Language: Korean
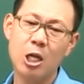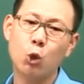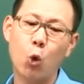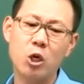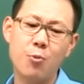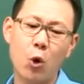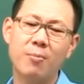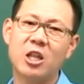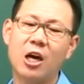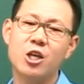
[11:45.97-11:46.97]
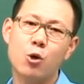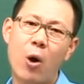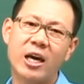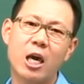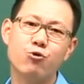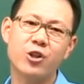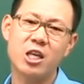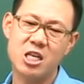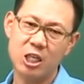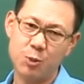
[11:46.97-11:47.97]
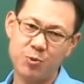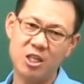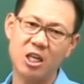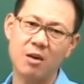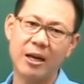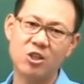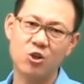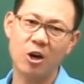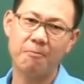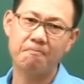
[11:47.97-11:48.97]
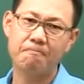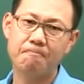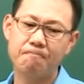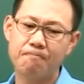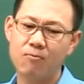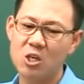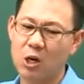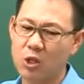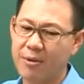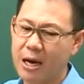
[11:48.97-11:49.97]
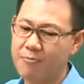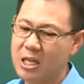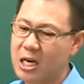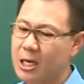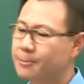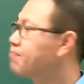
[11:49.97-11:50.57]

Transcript: 동의보감은 당연히 광해군 때니까 17세기 맞죠. 자, 그 다음에 갑니다.